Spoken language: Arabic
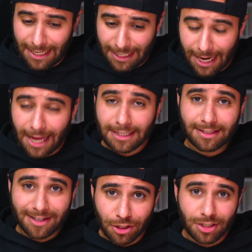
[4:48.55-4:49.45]
لا
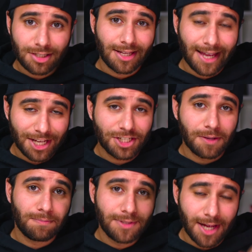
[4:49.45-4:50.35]
تقص
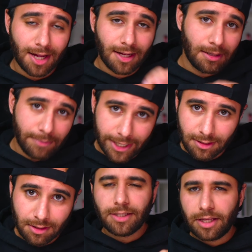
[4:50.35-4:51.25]
خشب داخل
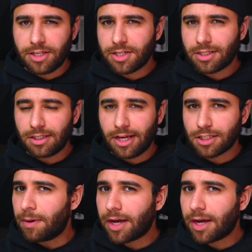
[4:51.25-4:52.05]
البيت نتيجة القص ما